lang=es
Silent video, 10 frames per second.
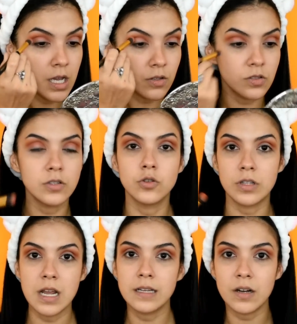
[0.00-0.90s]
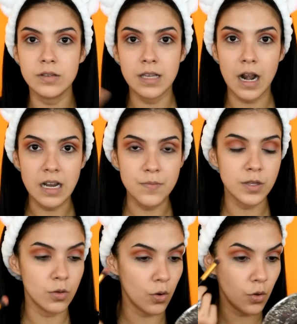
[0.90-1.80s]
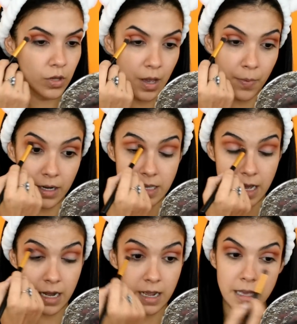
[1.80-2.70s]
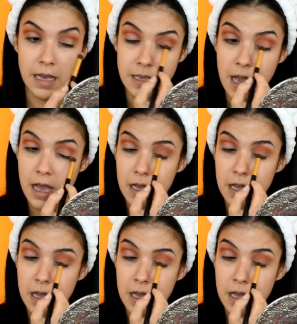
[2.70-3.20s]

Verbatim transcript: Entonces yo tenía que atravesar La Limpia todos los días para llegar allá.